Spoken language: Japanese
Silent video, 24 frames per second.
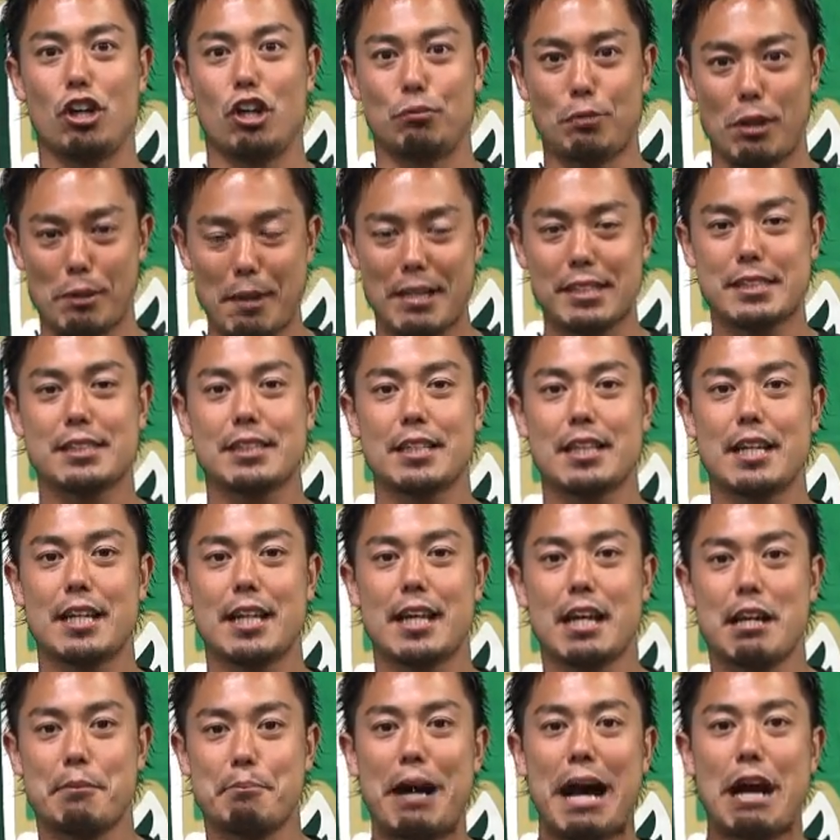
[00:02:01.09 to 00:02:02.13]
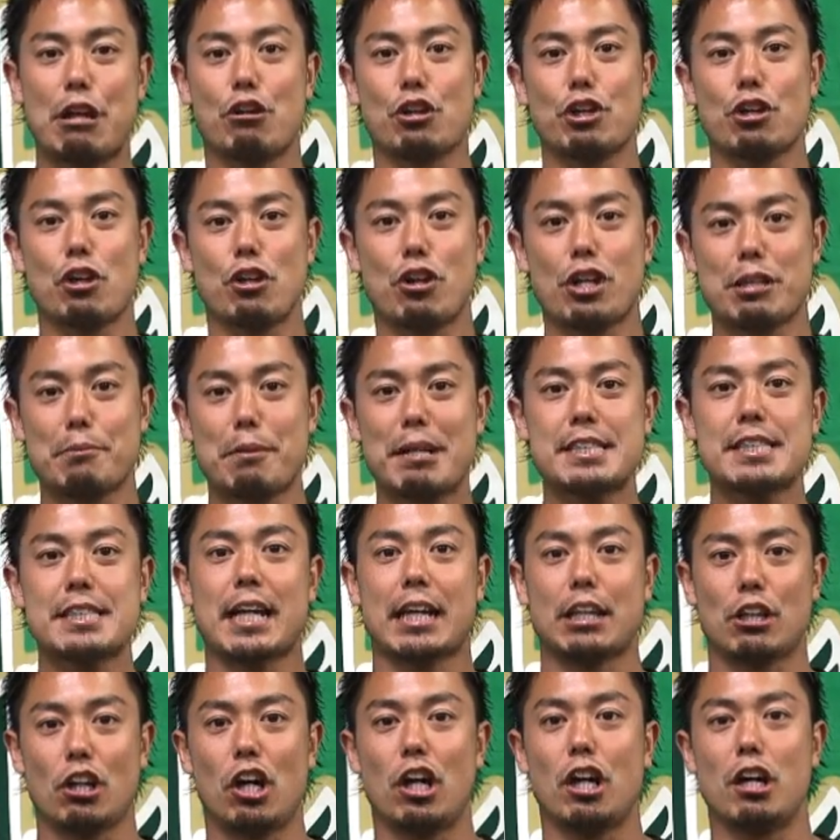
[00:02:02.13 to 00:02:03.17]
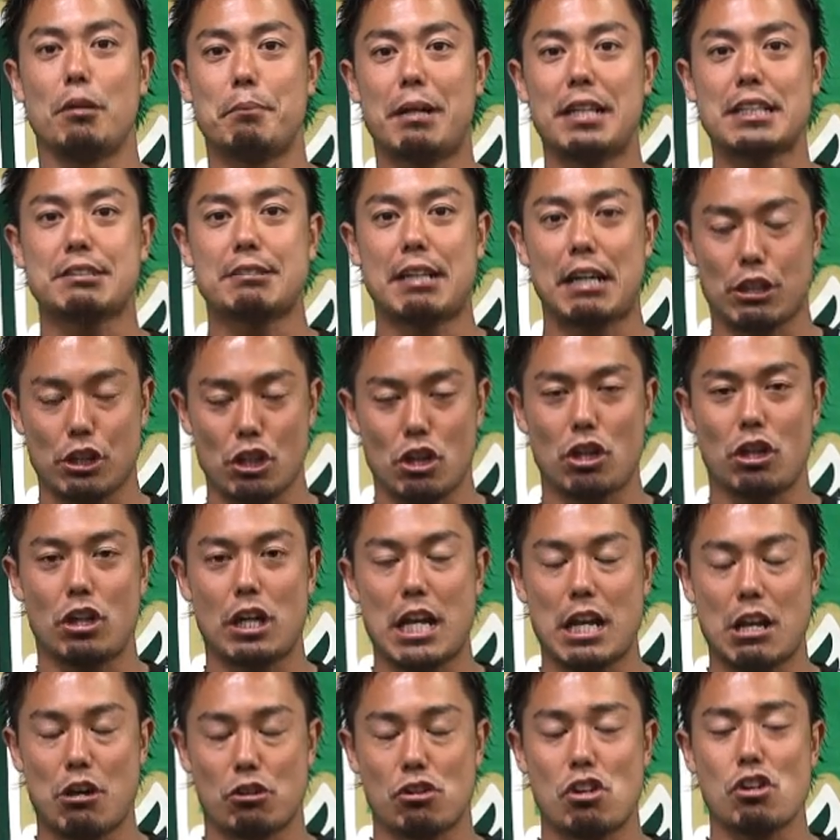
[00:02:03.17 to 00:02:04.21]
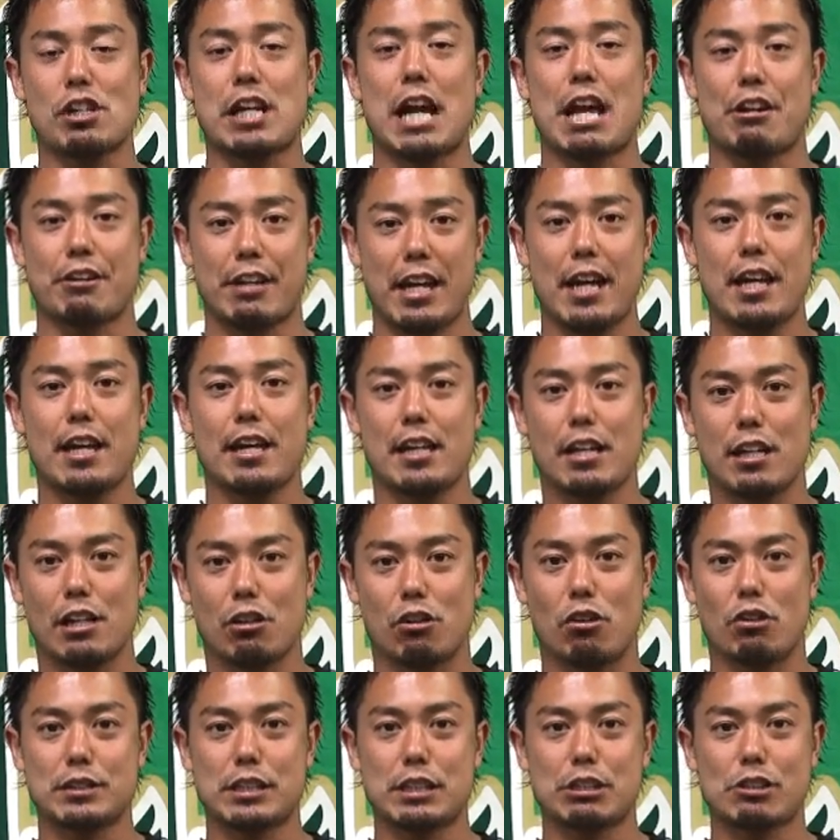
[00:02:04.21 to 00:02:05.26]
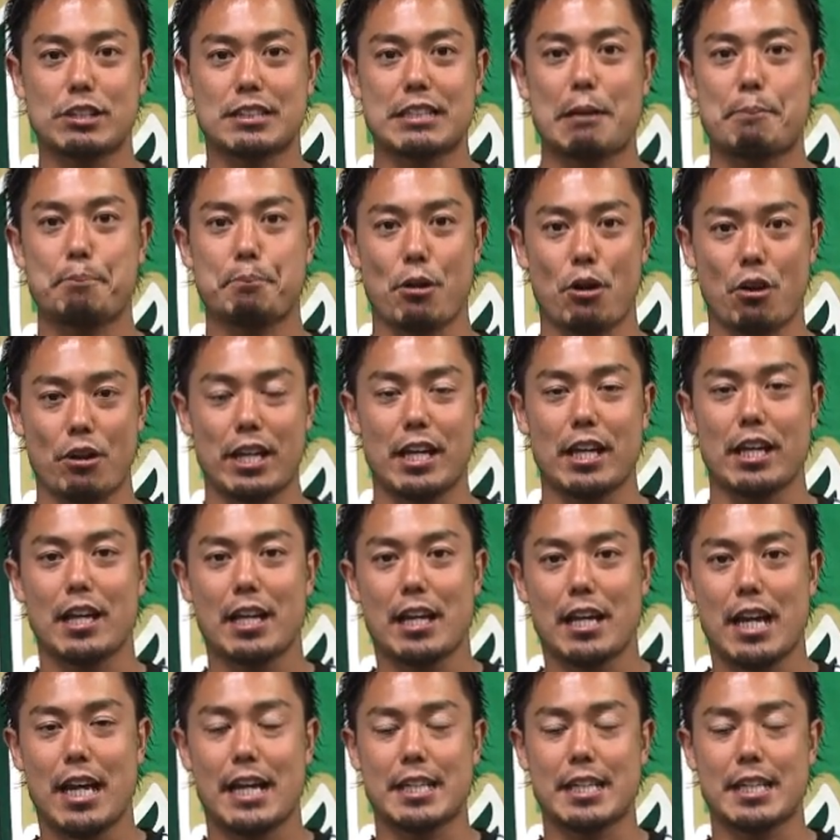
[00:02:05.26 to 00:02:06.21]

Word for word: 思いますまあ、あのいろいろ言いたけどまずは今日あの今回のねコンサートで札幌に、